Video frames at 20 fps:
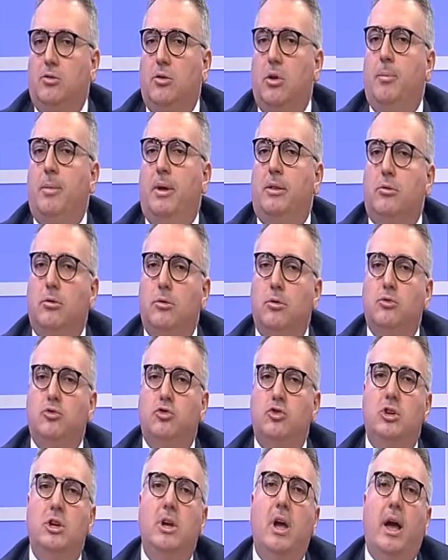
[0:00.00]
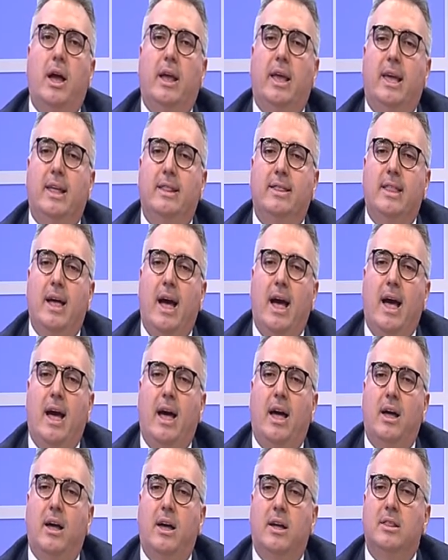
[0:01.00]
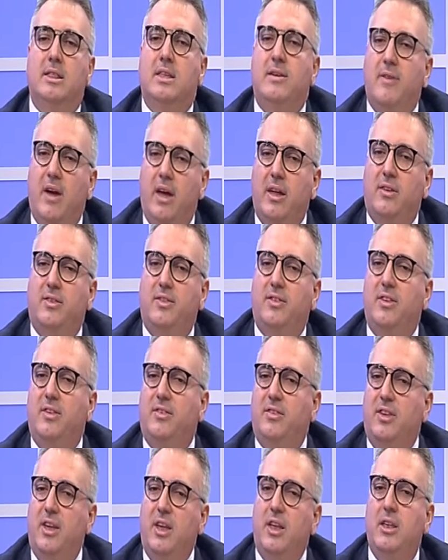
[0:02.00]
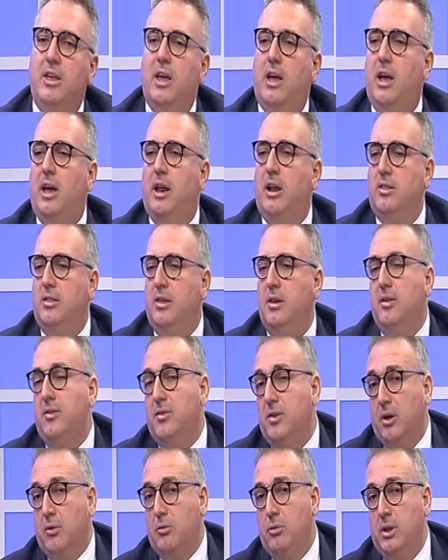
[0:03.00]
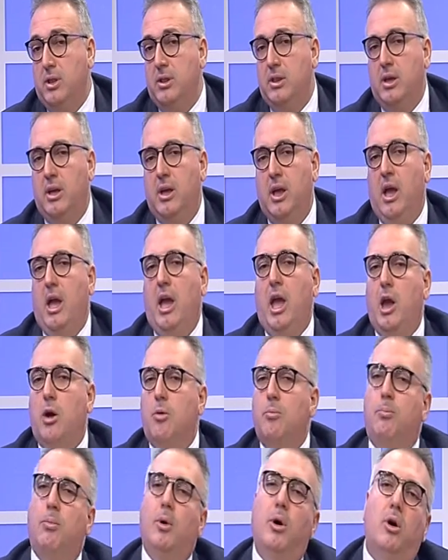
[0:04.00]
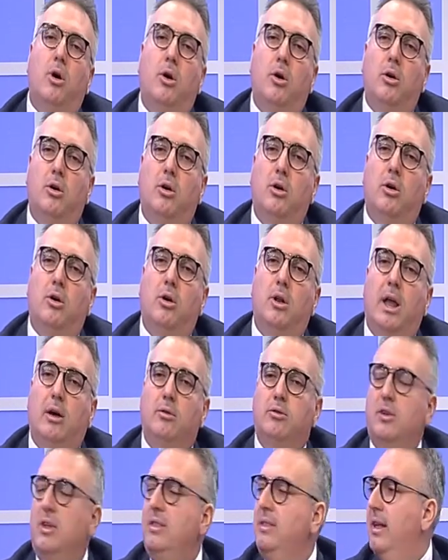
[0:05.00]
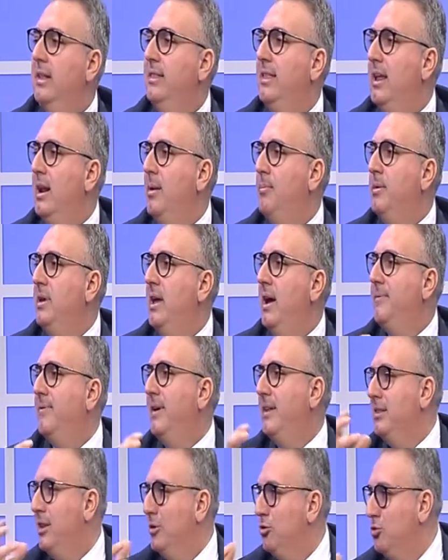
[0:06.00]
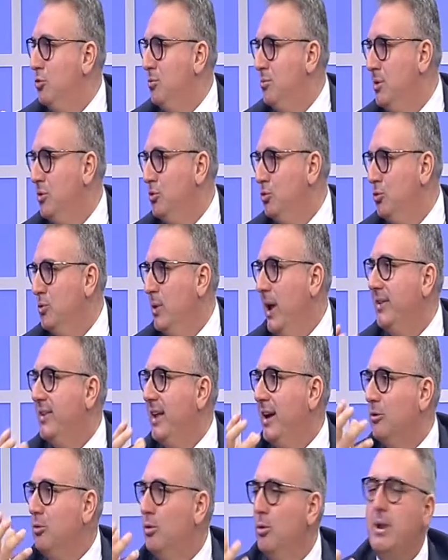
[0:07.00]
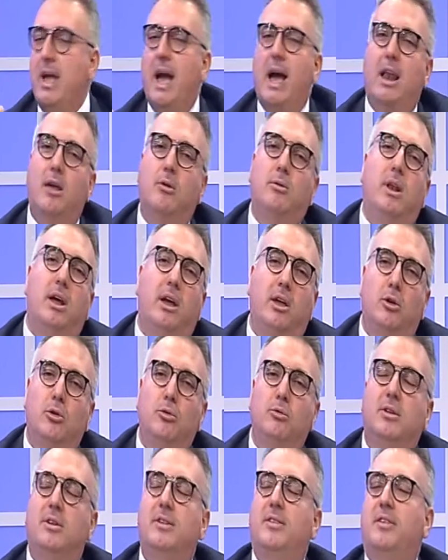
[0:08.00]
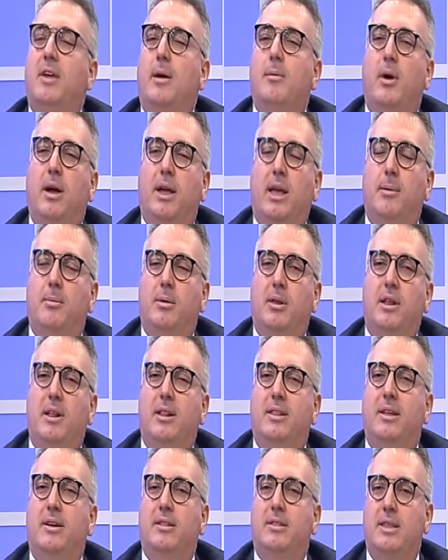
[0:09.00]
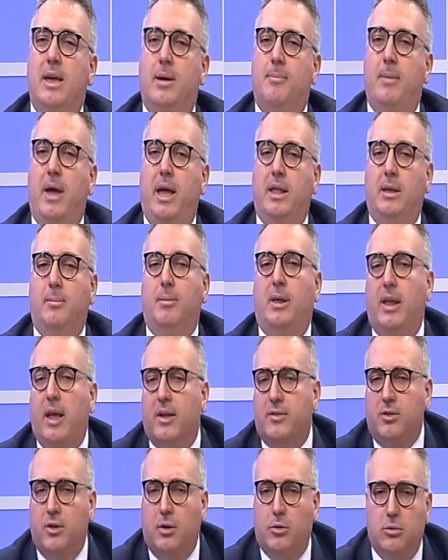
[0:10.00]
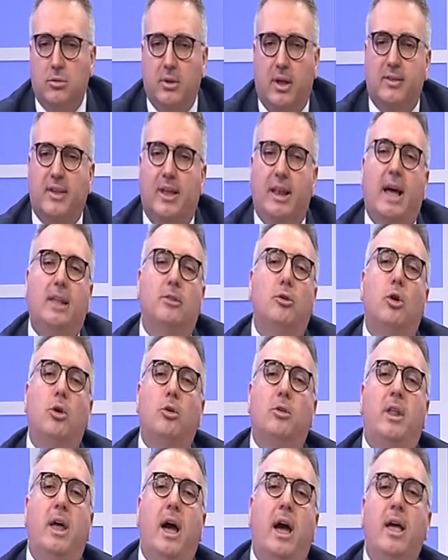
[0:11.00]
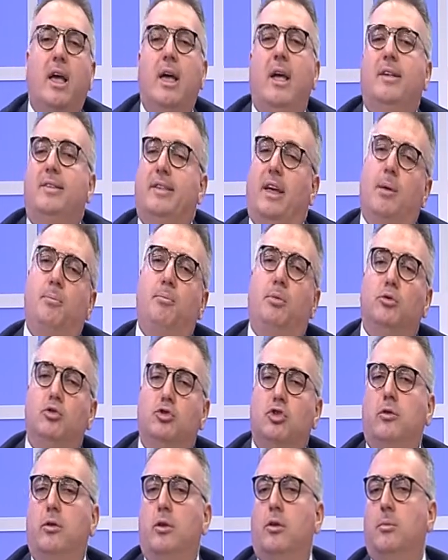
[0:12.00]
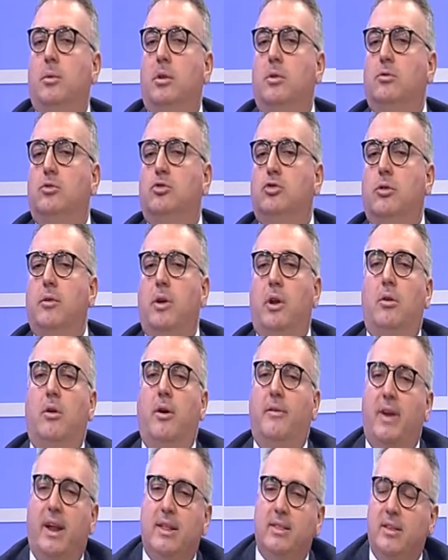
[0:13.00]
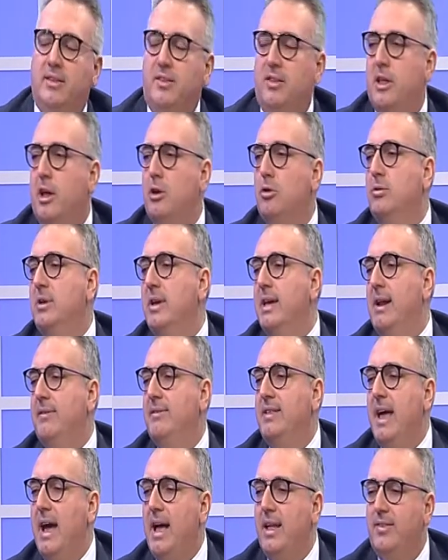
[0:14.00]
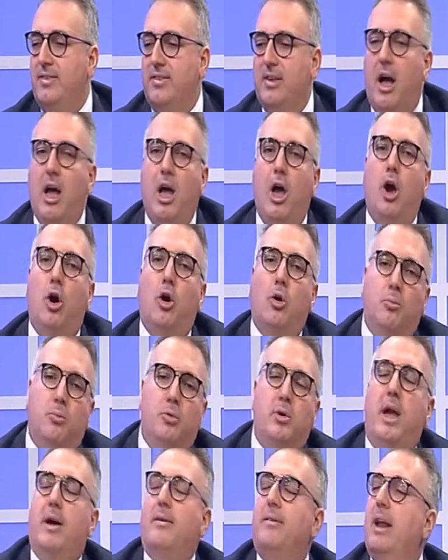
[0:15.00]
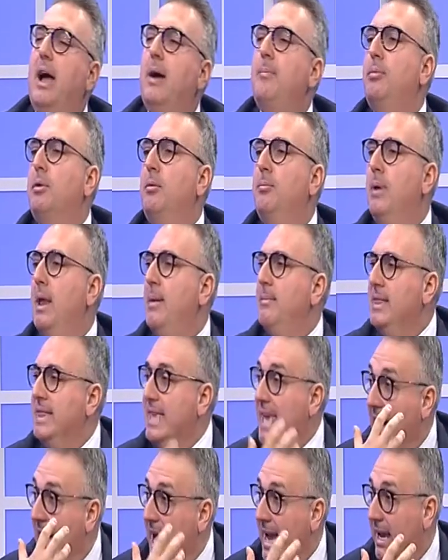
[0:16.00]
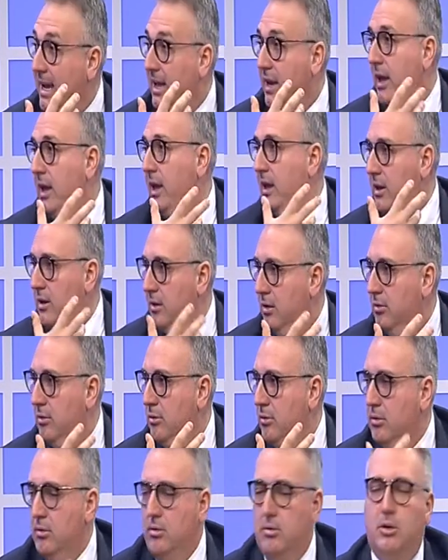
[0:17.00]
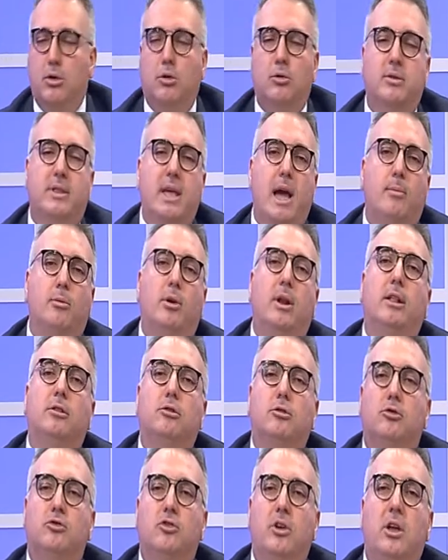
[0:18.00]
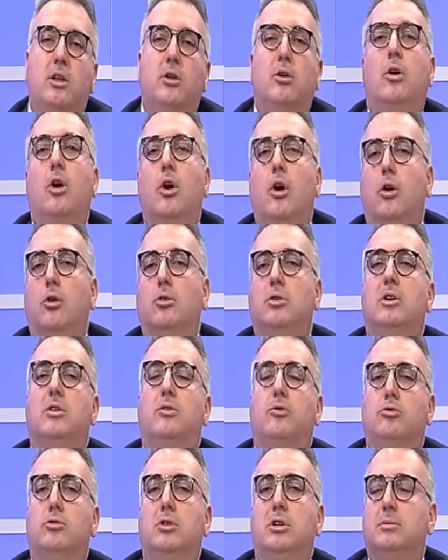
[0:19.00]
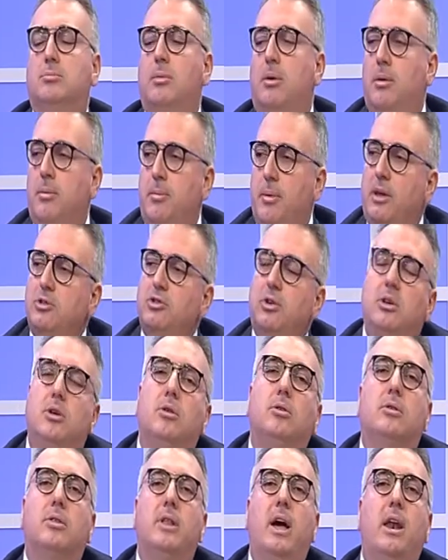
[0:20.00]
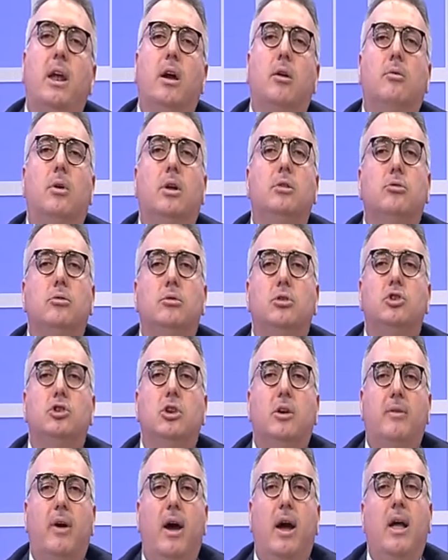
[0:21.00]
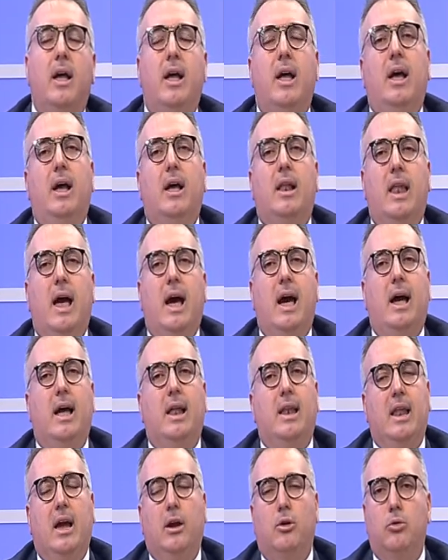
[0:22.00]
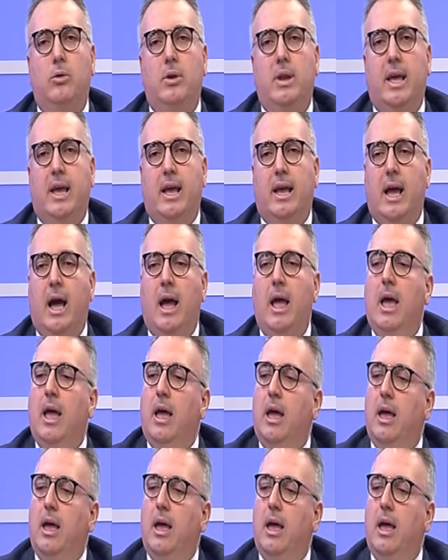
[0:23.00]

questa è una patologia che dà eh, diversi segni e caratteristiche, e quindi è un po' eh, la cosiddetta terapia fatta su misura, sartoriale, quella che noi utilizziamo anche per il diabete, perché a seconda se la donna sarà più giovane o meno giovane o avrà desiderio di gravidanza oppure avrà problemi di acne, lo ricordiamo abbiamo l'altro segno o di irsutismo, ma mi piace ricordare a quanto diceva la, la collega